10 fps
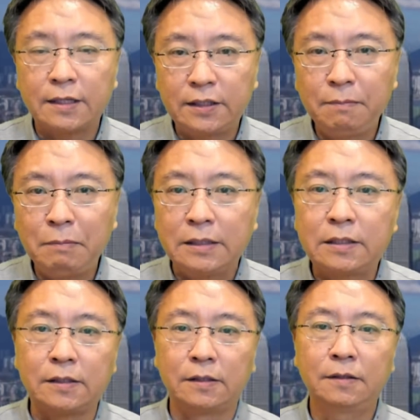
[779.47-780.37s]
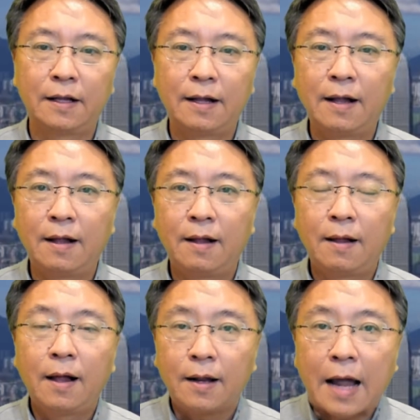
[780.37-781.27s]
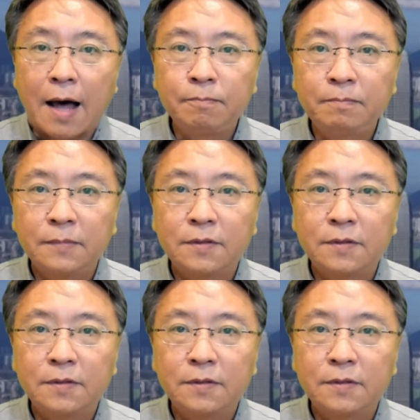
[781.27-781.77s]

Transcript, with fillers: 新名词——“蓝